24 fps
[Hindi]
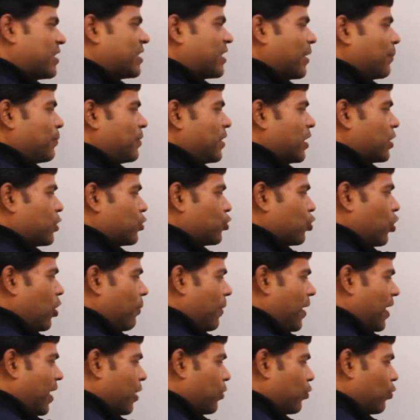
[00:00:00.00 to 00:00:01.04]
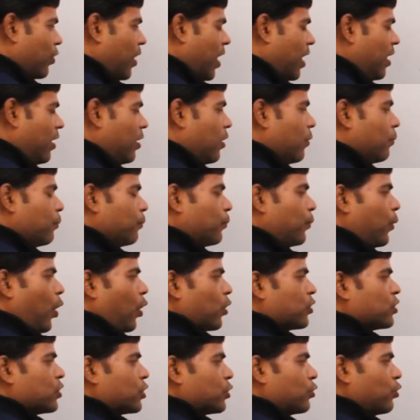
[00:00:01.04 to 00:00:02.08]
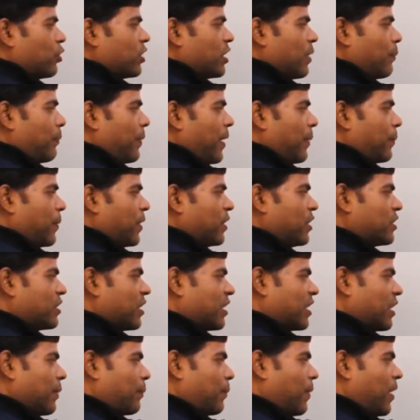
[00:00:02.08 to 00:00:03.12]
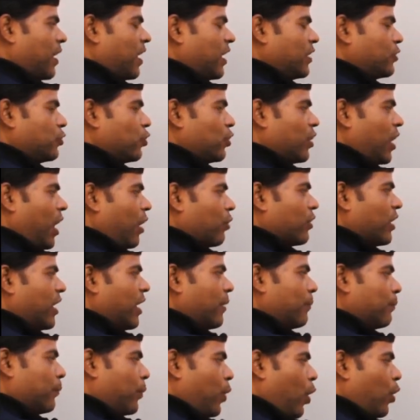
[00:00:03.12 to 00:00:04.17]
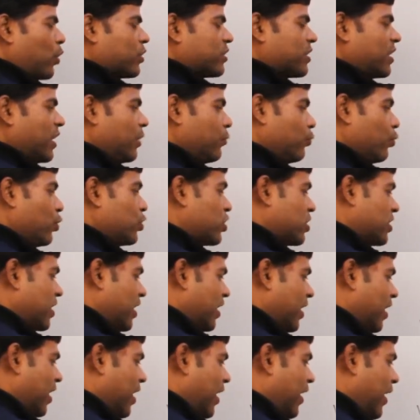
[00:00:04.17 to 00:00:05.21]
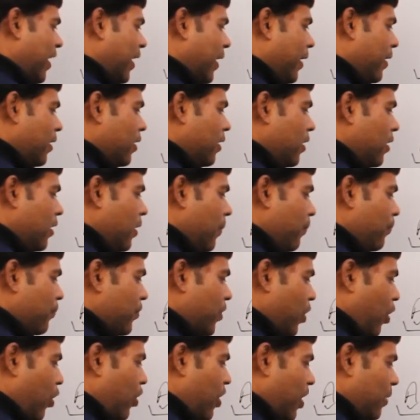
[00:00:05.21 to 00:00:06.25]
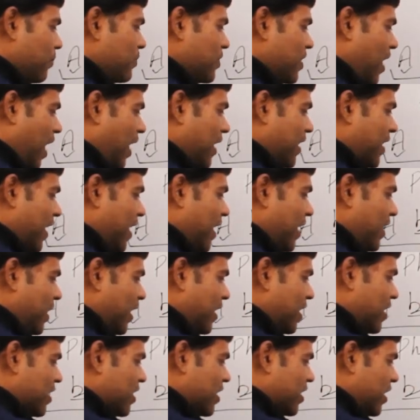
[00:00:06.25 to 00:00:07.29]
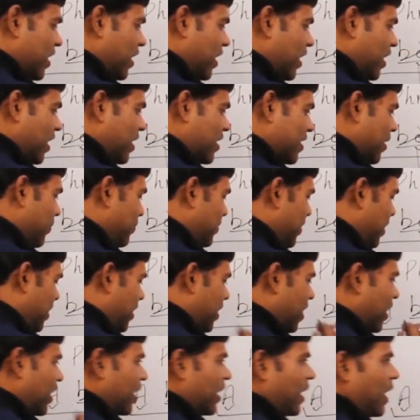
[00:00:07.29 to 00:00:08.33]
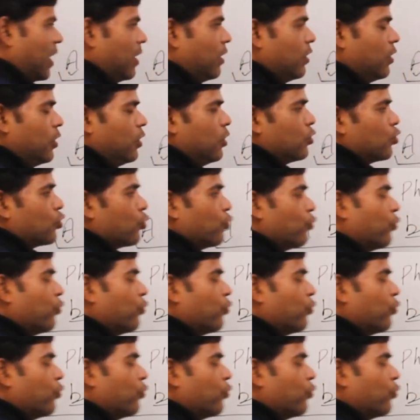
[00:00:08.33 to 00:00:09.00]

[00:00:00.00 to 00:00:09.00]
सब्जेक्ट जो हमारा हुआ बॉक्स क्योंकि प्रेपोजिशन के पहले जो नाउन है बॉक्स है वो सिंगलर है और हम जानते हैं यदि सिंगलर सब्जेक्ट रहेगा तो